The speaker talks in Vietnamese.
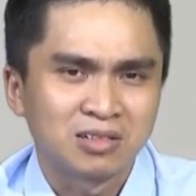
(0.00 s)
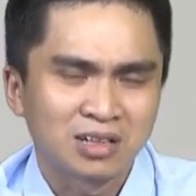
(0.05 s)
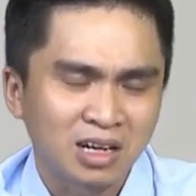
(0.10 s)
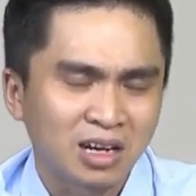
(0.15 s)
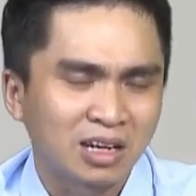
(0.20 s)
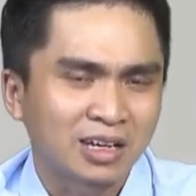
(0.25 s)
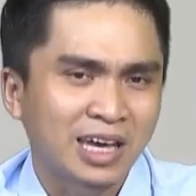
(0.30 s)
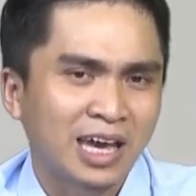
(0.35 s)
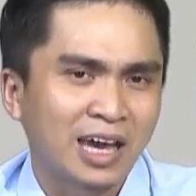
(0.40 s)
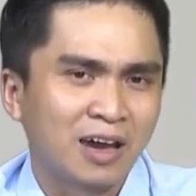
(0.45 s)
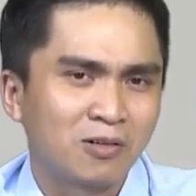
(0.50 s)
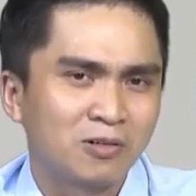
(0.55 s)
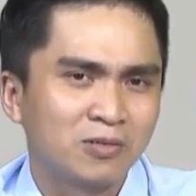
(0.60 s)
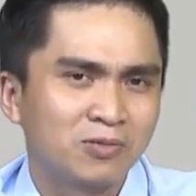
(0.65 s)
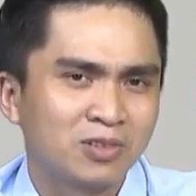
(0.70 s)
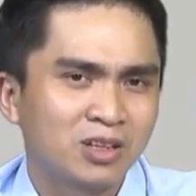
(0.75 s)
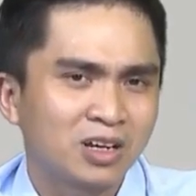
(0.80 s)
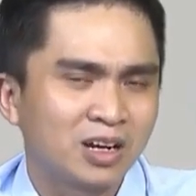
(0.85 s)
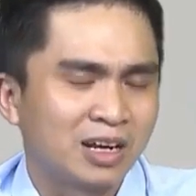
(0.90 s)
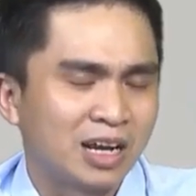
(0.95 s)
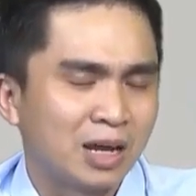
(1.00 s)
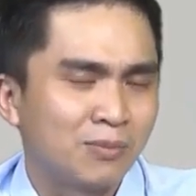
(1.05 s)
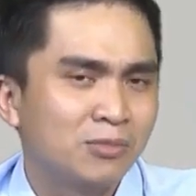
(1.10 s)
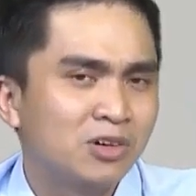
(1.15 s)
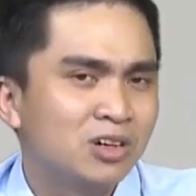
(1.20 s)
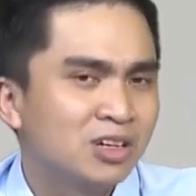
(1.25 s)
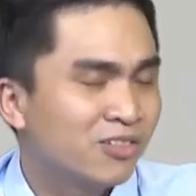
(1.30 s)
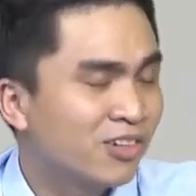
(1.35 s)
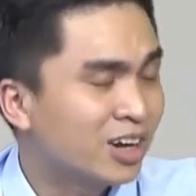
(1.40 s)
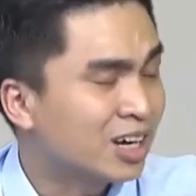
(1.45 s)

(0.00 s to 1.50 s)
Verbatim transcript: rất là cao tức là 50 cái